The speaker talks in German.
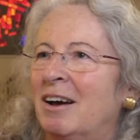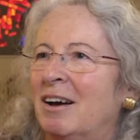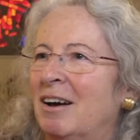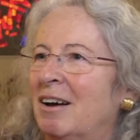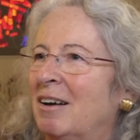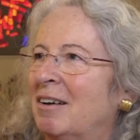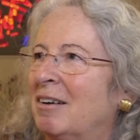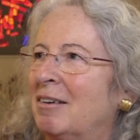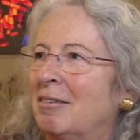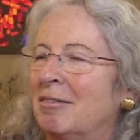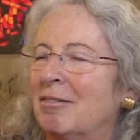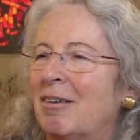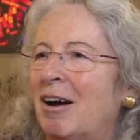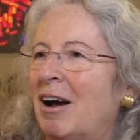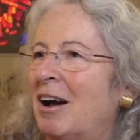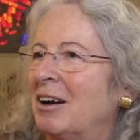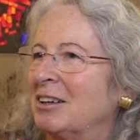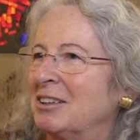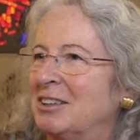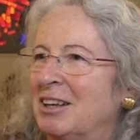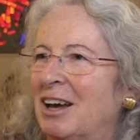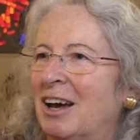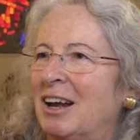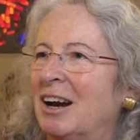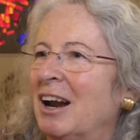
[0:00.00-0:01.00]
äh,
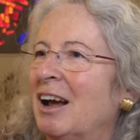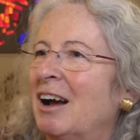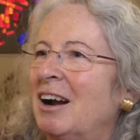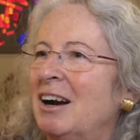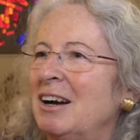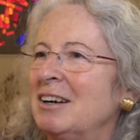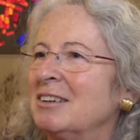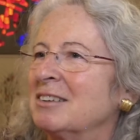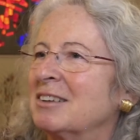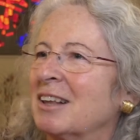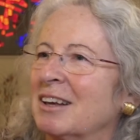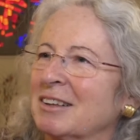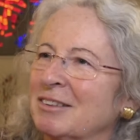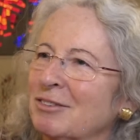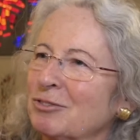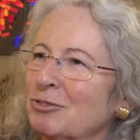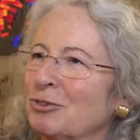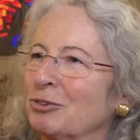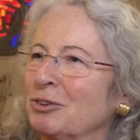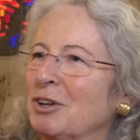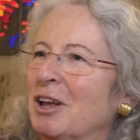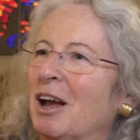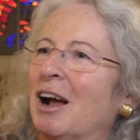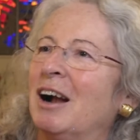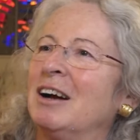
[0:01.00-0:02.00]
acht Jahre alt, da hat es
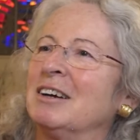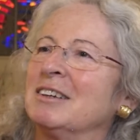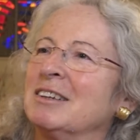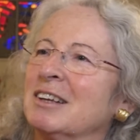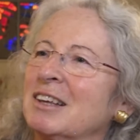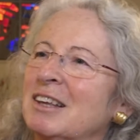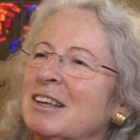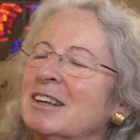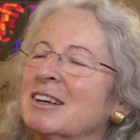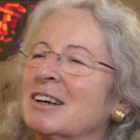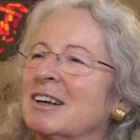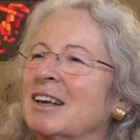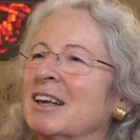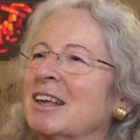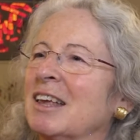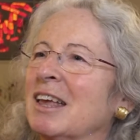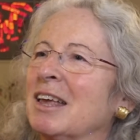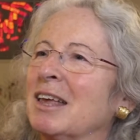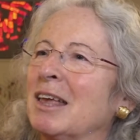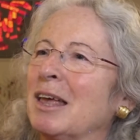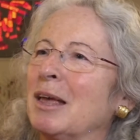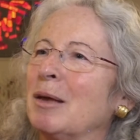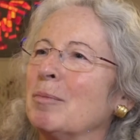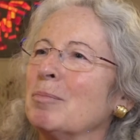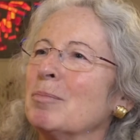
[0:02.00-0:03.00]
noch die alte Kirche
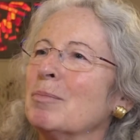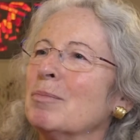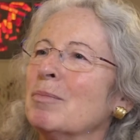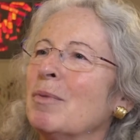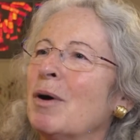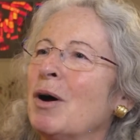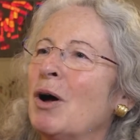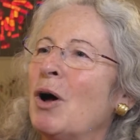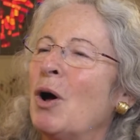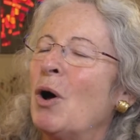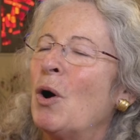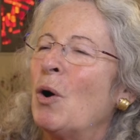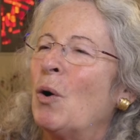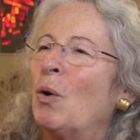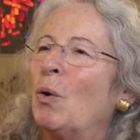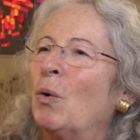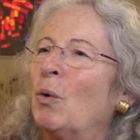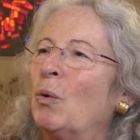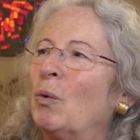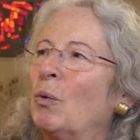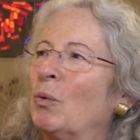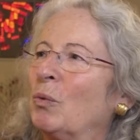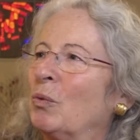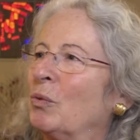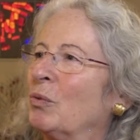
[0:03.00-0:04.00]
gegeben
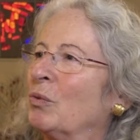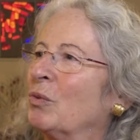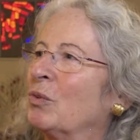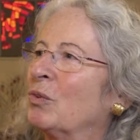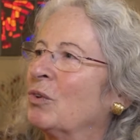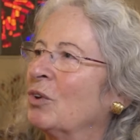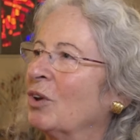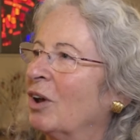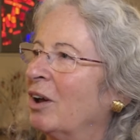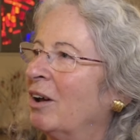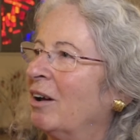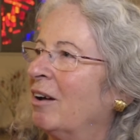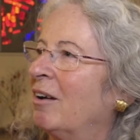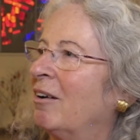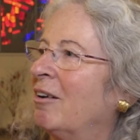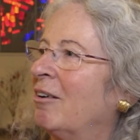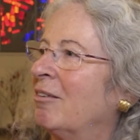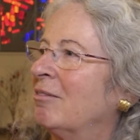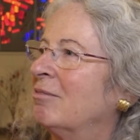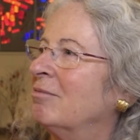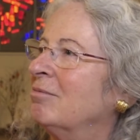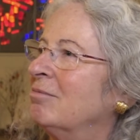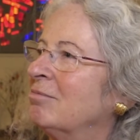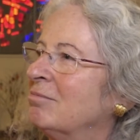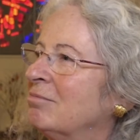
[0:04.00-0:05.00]
und
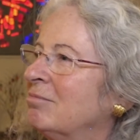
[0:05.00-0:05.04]
äh,